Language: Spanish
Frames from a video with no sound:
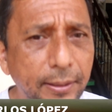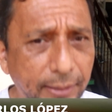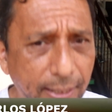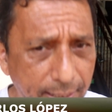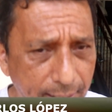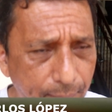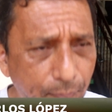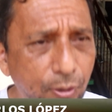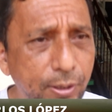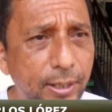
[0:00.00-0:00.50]

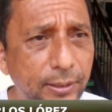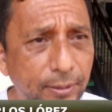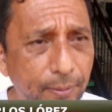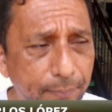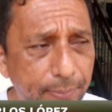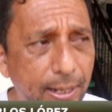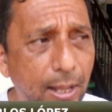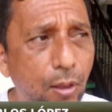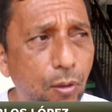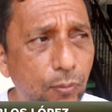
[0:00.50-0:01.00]
Tenemos ya
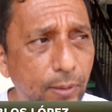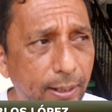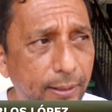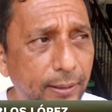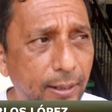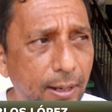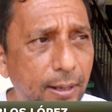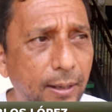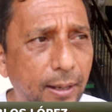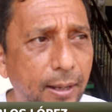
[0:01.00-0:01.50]
sembrado una
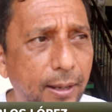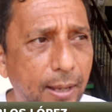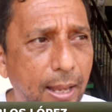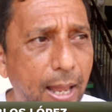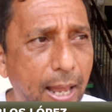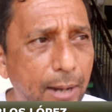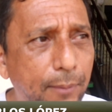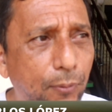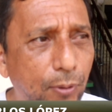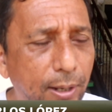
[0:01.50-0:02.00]
gran eh,
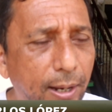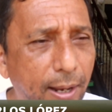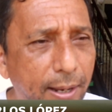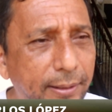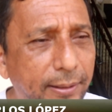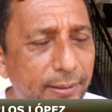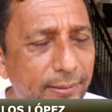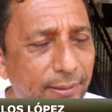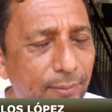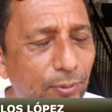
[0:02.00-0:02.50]
árboles
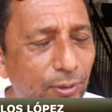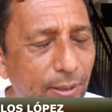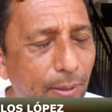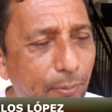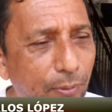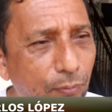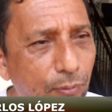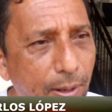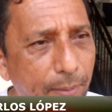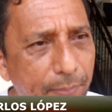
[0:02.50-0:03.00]
ahí que hicimos
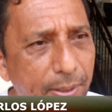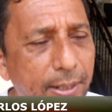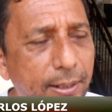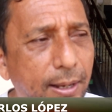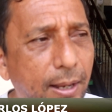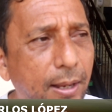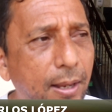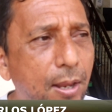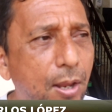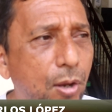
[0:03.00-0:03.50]
también una
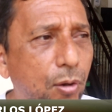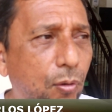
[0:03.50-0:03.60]
minga